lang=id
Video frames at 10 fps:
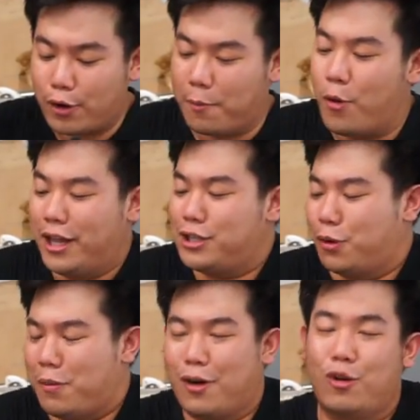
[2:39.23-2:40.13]
nemuin
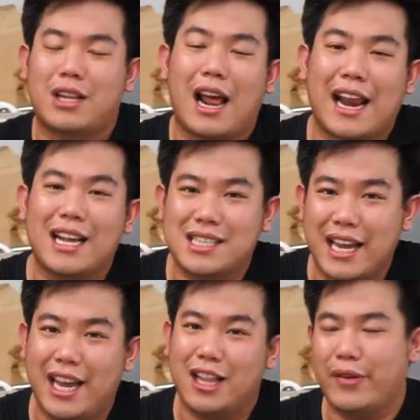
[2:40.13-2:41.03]
cuman ultra
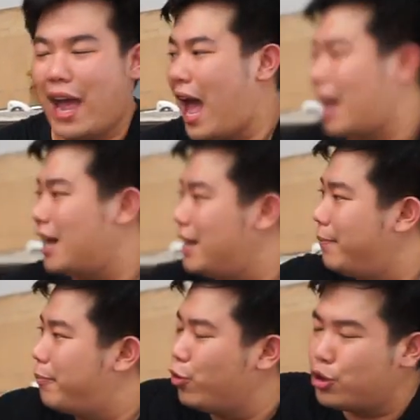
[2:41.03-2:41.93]
racing gitu yang ada di
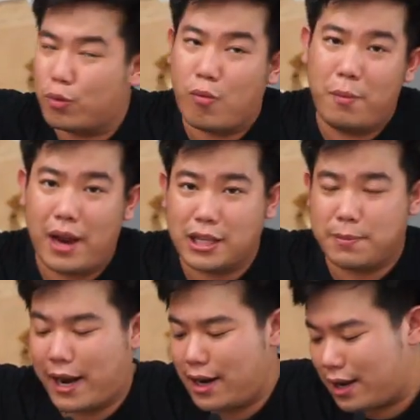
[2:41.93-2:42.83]
untuk mobil
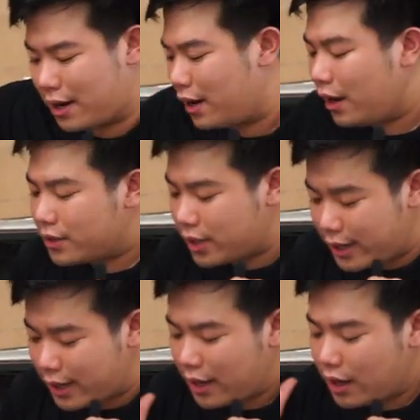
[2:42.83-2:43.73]
expander
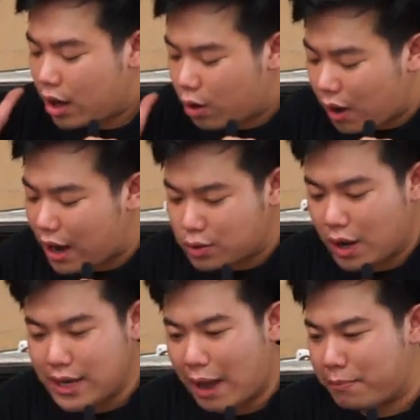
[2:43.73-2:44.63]
jadi gue langsung
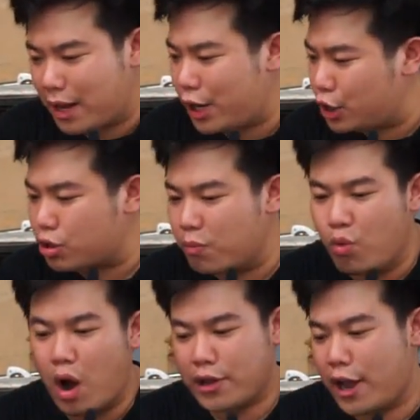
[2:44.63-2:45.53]
aja ambil nih
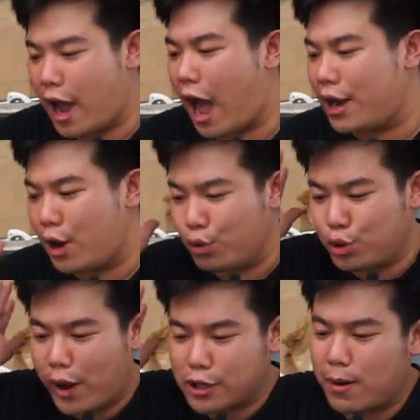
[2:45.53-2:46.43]
semuanya yang ada
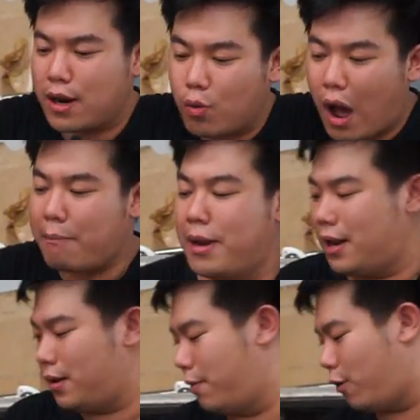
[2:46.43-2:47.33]
untuk expander gue ambil
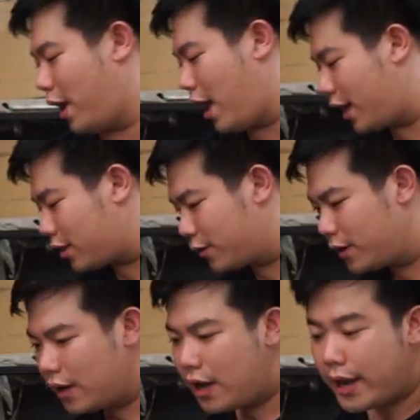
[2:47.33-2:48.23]
oke okay, gitu
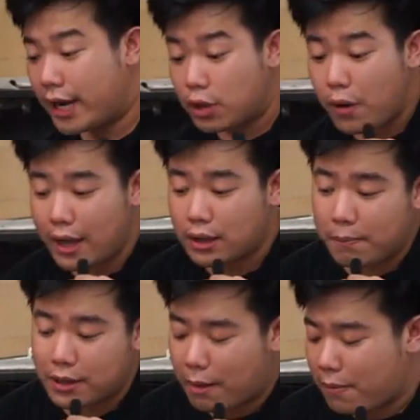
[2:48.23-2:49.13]
itu item
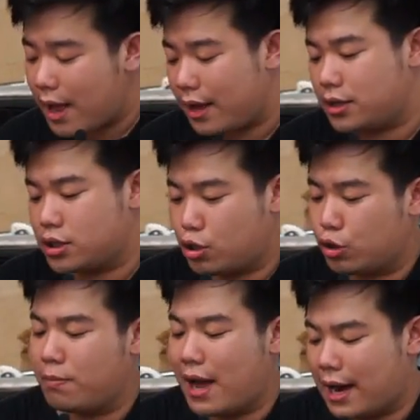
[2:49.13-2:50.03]
pertama
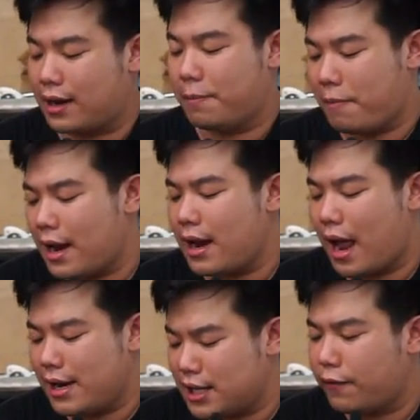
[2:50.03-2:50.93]
strut bar depan
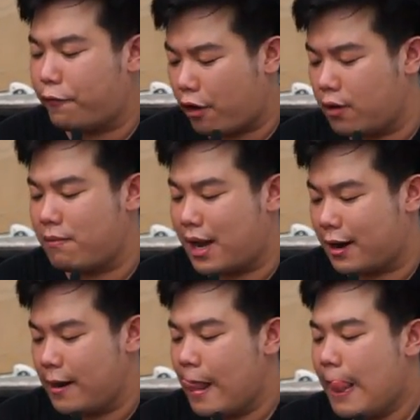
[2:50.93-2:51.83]
alias front bar
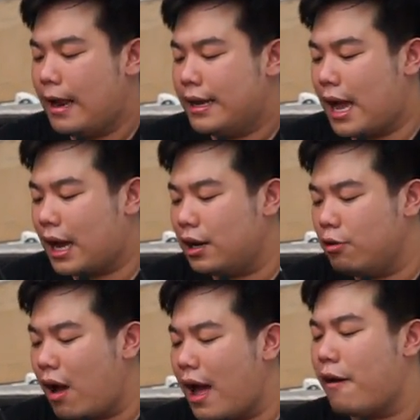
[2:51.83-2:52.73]
yang
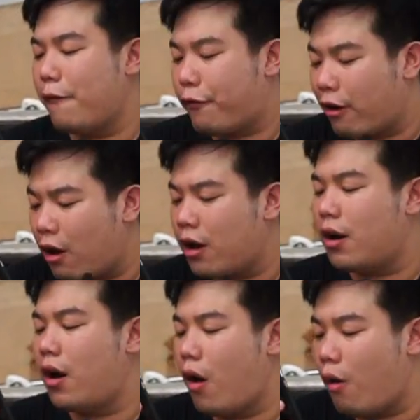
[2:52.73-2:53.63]
kedua front
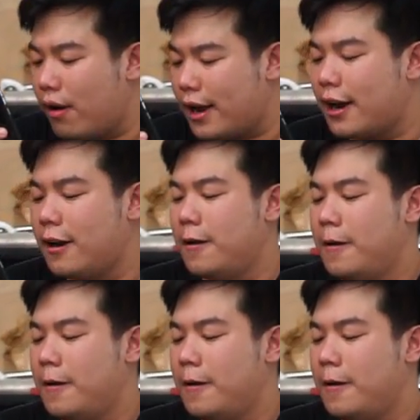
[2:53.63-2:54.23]
lower